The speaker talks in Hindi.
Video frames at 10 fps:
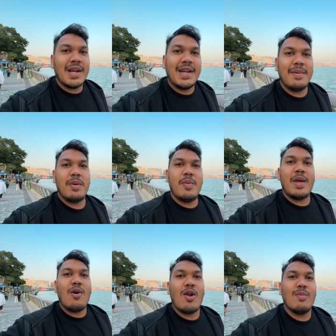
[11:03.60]
घंटे में भी मैंने
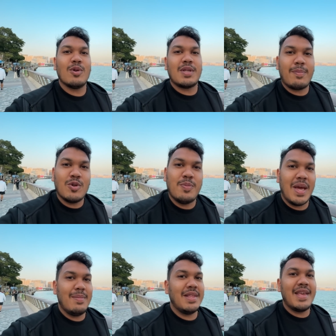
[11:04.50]
ऑलमोस्ट सब कुछ मेन
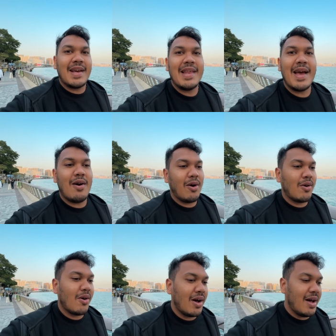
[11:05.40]
मेन देख लिया है
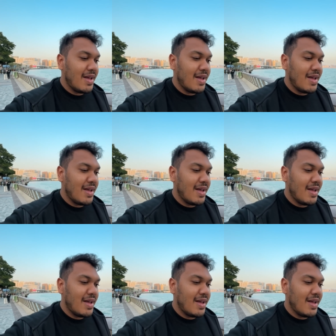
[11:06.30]
हांगकॉन्ग का